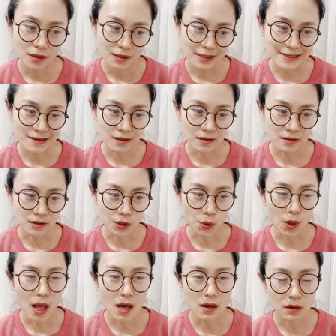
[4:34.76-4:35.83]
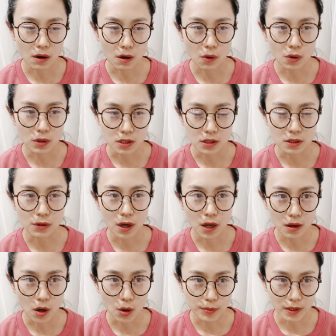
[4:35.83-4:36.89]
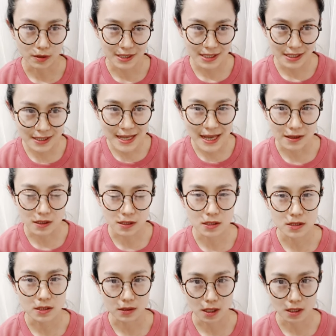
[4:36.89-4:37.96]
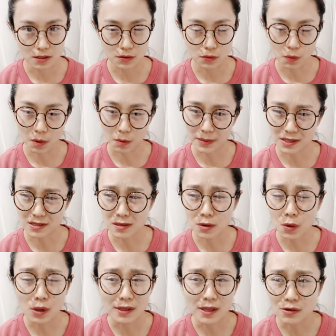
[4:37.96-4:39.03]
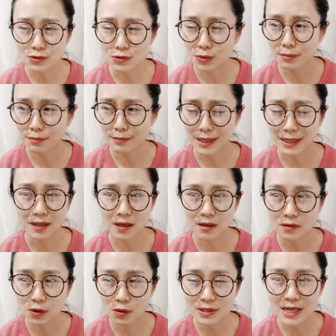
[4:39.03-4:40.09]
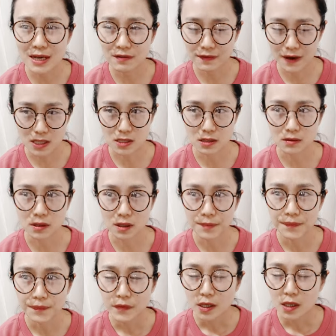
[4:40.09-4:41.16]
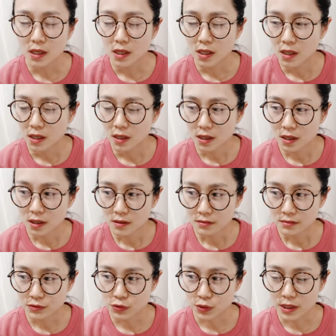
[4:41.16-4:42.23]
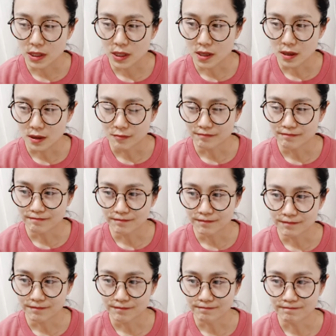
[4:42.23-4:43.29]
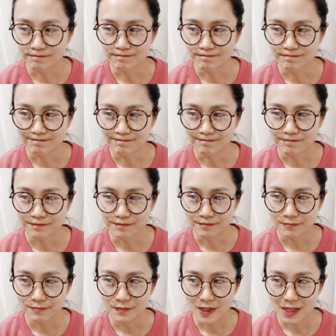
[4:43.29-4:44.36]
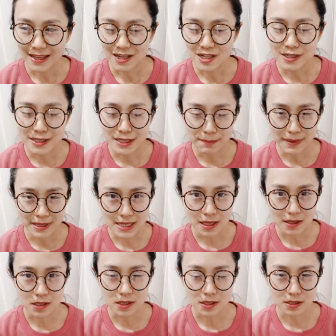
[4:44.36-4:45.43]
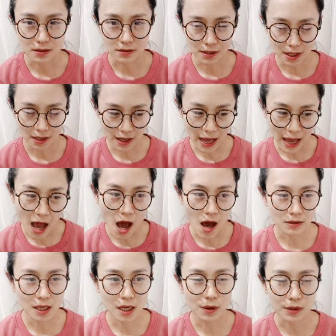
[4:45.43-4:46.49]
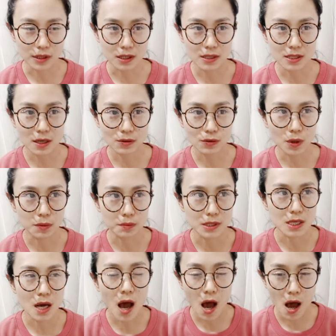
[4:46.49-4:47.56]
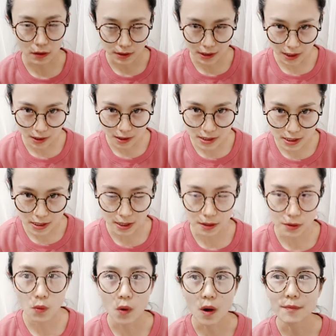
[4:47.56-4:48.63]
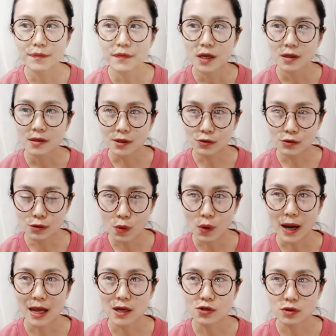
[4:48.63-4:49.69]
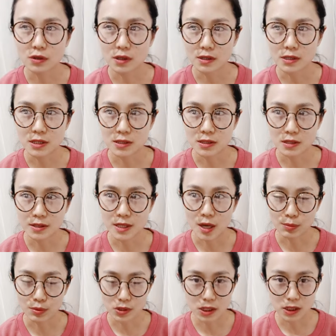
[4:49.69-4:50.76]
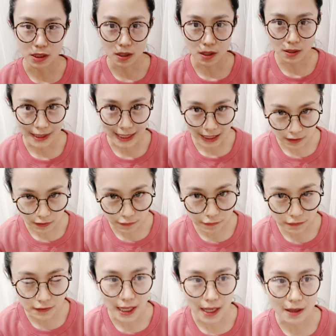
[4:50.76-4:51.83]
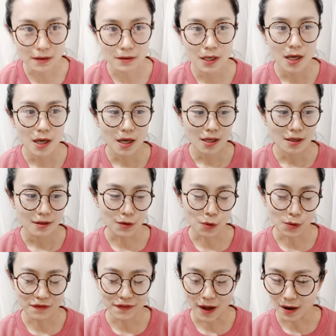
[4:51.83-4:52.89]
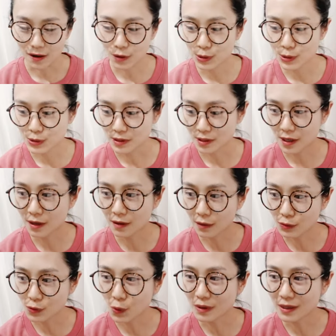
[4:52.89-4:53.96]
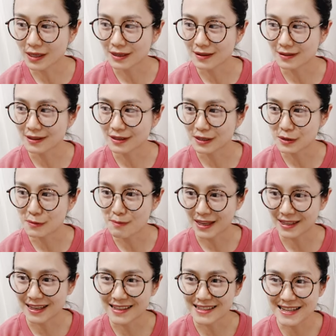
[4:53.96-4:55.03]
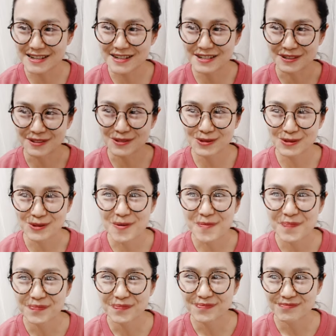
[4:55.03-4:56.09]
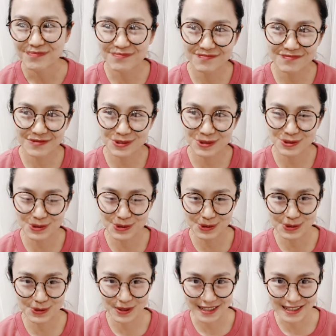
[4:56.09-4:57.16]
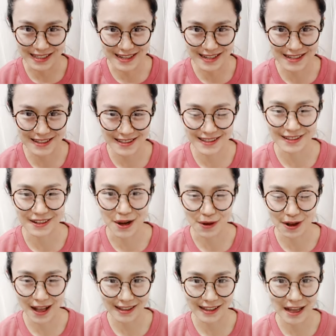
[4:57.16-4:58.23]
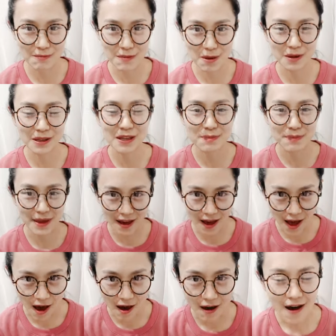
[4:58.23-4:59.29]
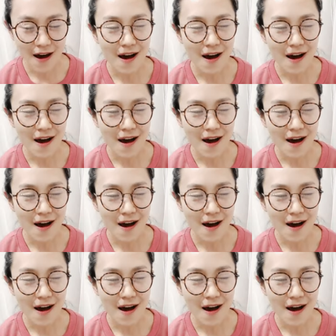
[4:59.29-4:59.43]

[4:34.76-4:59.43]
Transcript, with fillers: 那像流浪狗或者是流浪狗比较凄惨的事情，也是我们生活当中每天都在发生的。所以，嗯。它是一件悲惨的事情，但还好它有一个相对比较好一点的结果。那对我来说呢，其实也不是一个很大的负担，呃，我反而会觉得很有动力，可以每天坚持去，去去做一件事情，然后看它慢慢的变好。